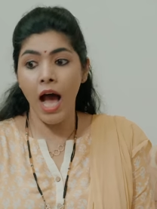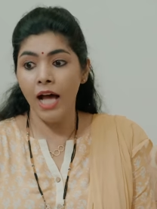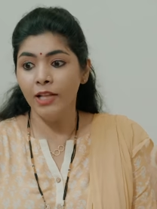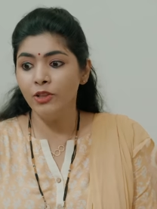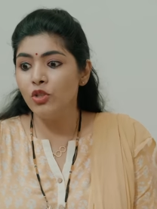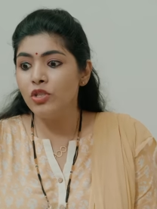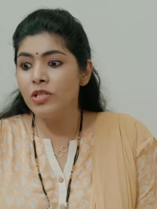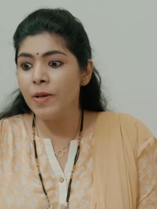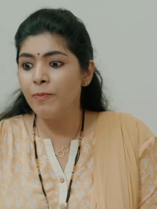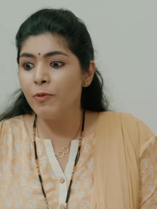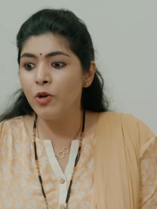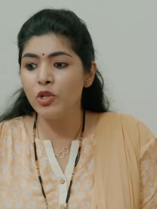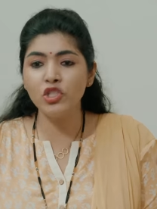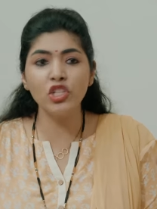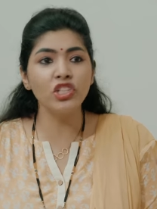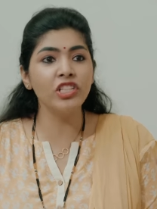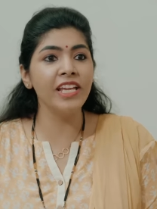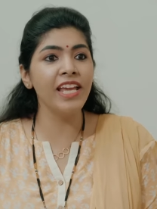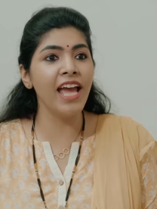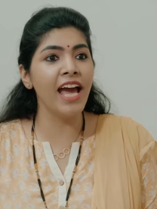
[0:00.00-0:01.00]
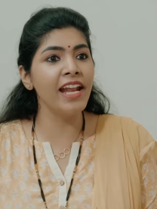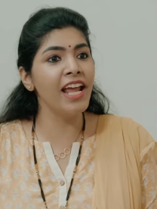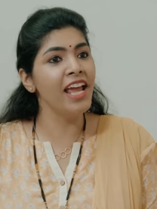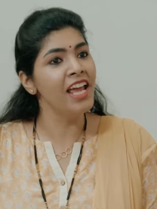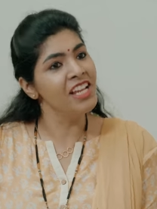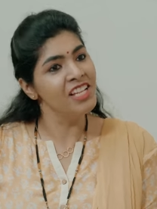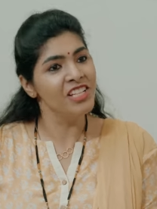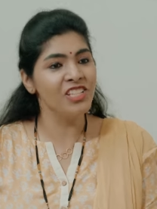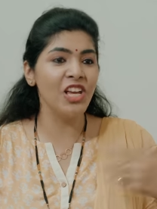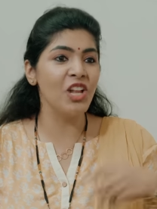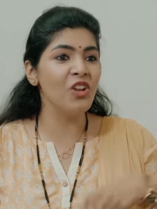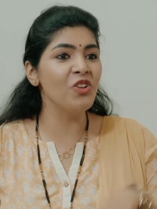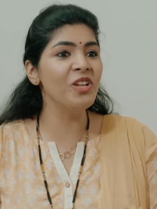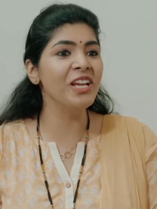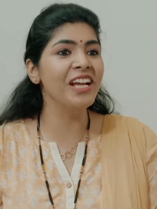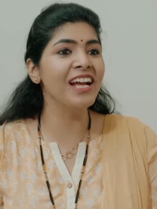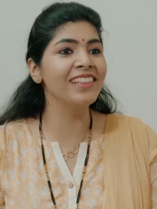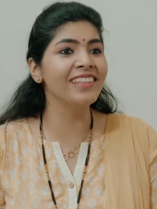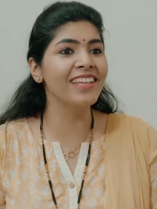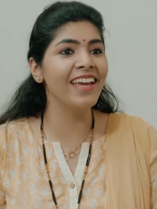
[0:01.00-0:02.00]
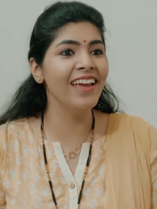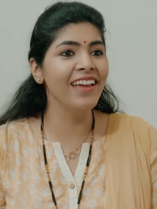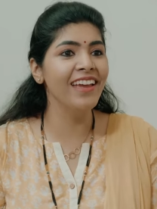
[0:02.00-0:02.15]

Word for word: हाँ तो सब कुछ तो तैयार है चलो निकलते